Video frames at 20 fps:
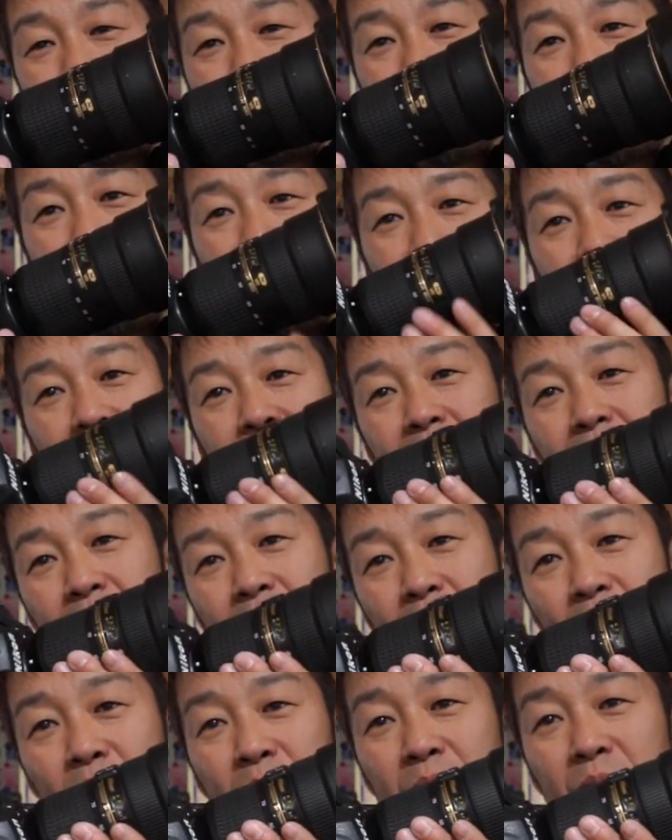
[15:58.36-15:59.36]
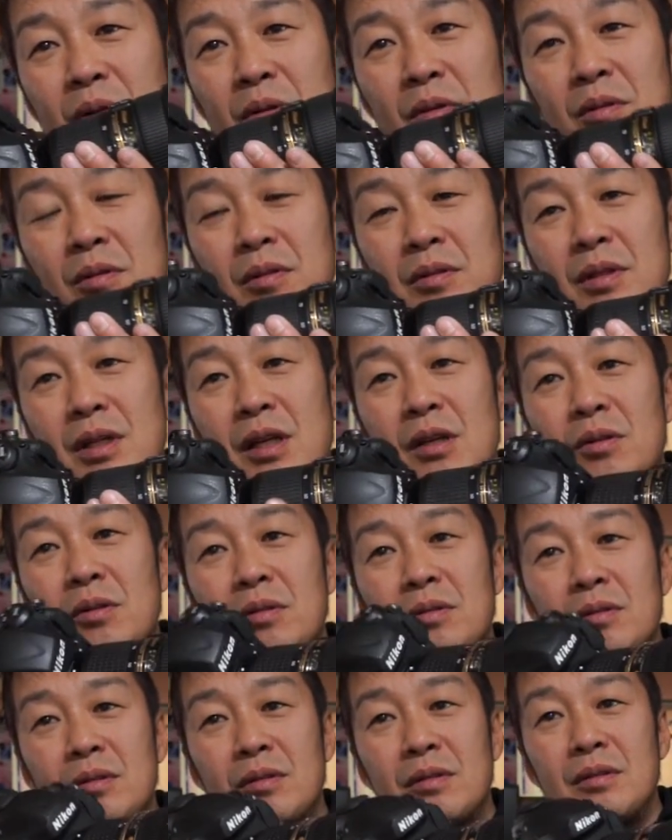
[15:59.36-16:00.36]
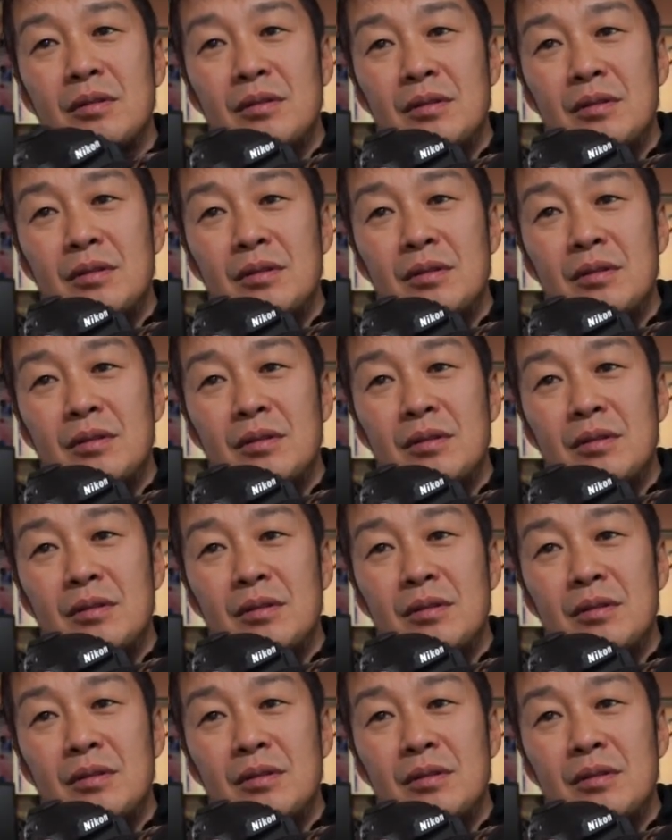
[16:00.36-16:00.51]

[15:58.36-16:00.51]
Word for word: まあほぼこのニコンの